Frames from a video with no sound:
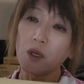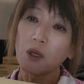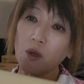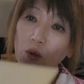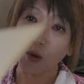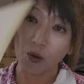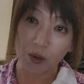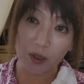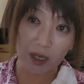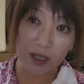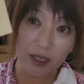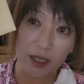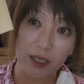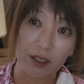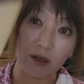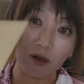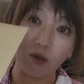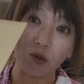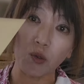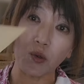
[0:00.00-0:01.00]
この硬い
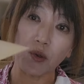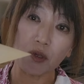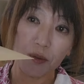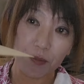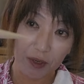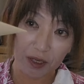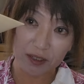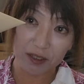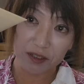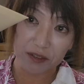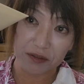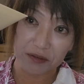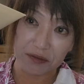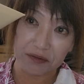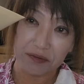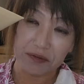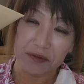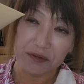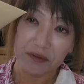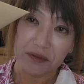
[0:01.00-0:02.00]
のが届きます。
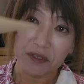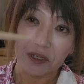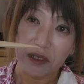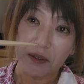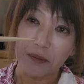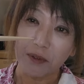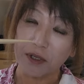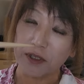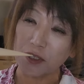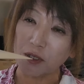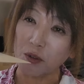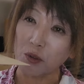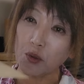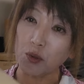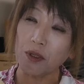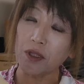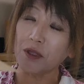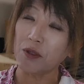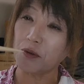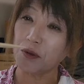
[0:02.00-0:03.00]
皆さん
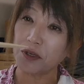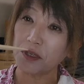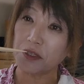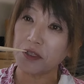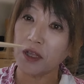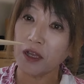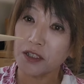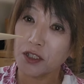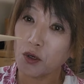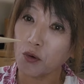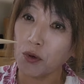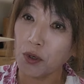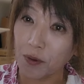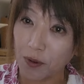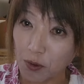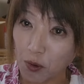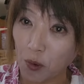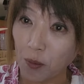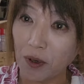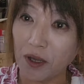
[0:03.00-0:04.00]
届いた時に何じゃこれ
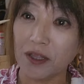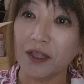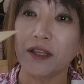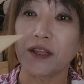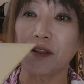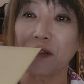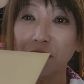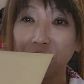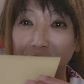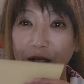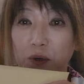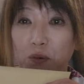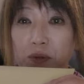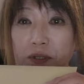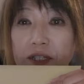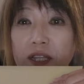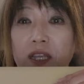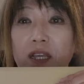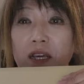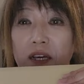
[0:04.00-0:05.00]
はと思わないでください。これ
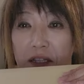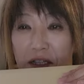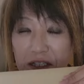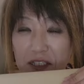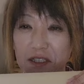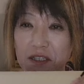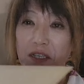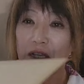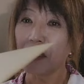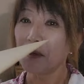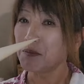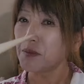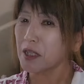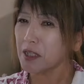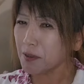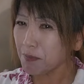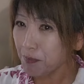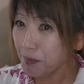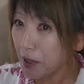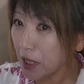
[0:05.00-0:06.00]
ステッカーです。皆
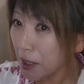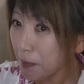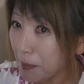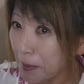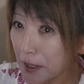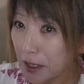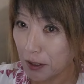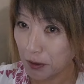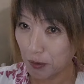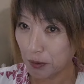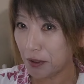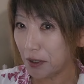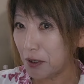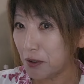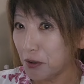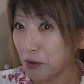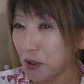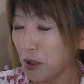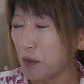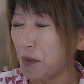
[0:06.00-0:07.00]
さんペラペラので
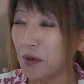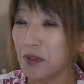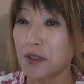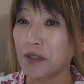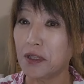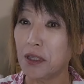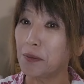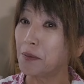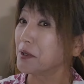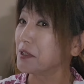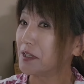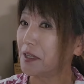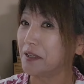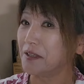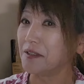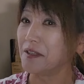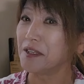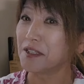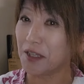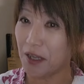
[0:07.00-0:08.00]
来ると思ってませ
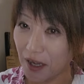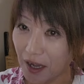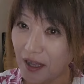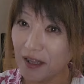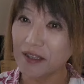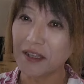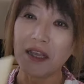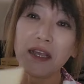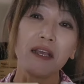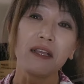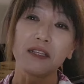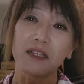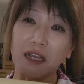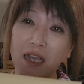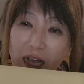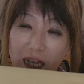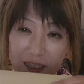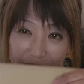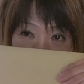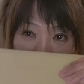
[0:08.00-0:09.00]
んでしたか
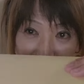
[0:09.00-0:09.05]
硬